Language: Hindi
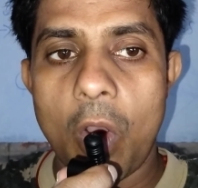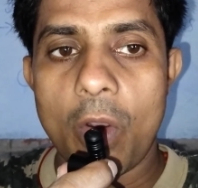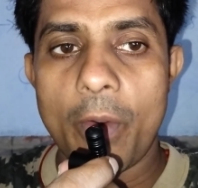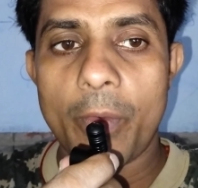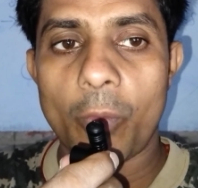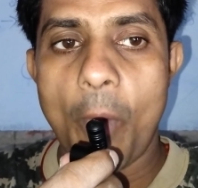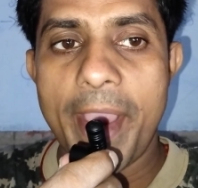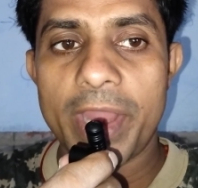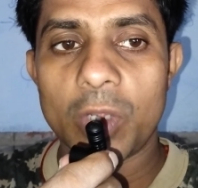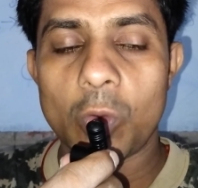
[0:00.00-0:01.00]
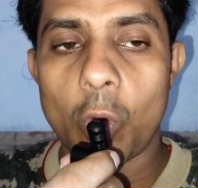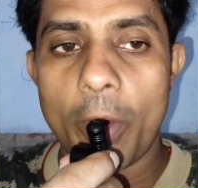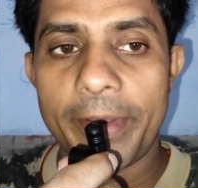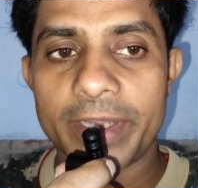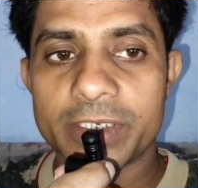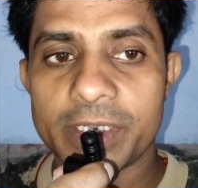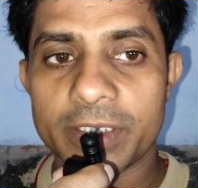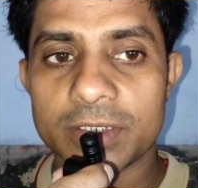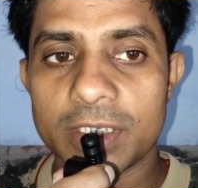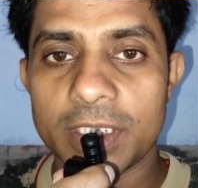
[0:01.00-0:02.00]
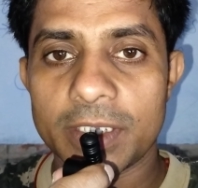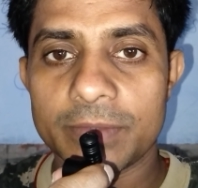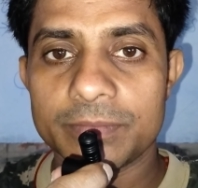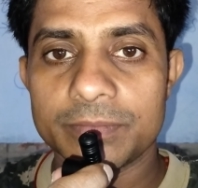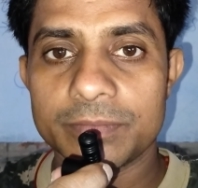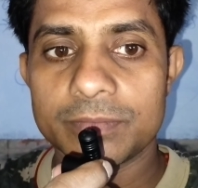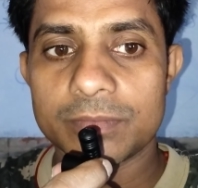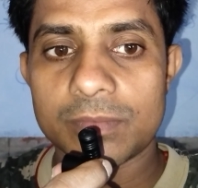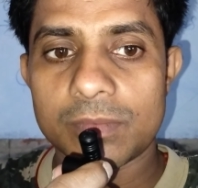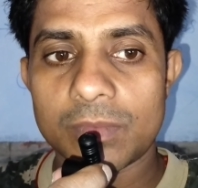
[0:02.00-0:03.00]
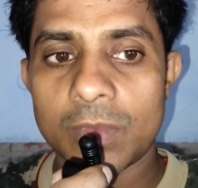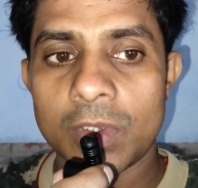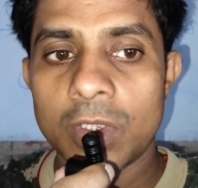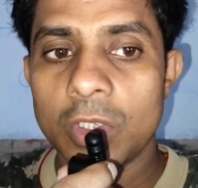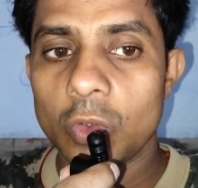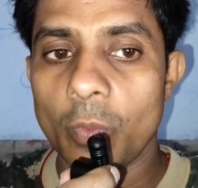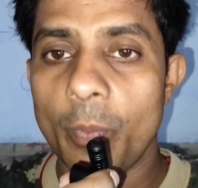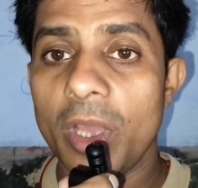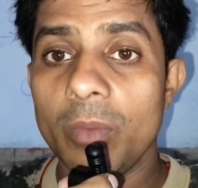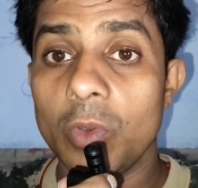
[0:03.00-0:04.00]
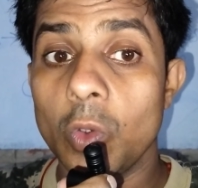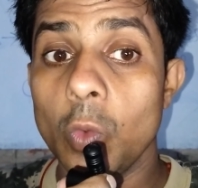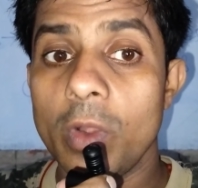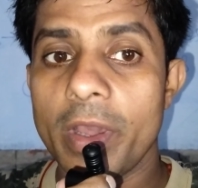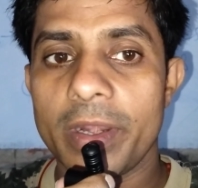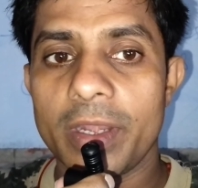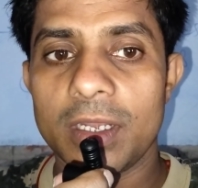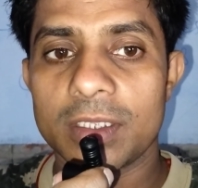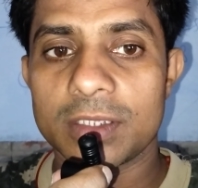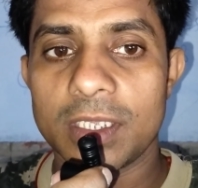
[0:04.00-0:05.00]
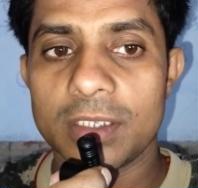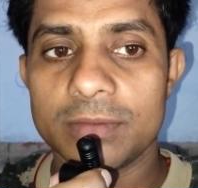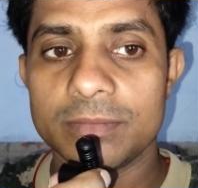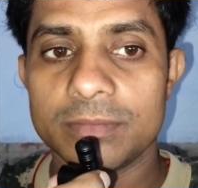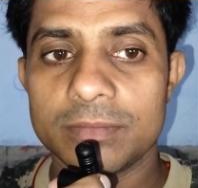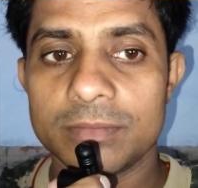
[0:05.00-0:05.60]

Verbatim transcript: और वायर को कनेक्ट करते हैं तो बल्ब ग्लो करने लगता है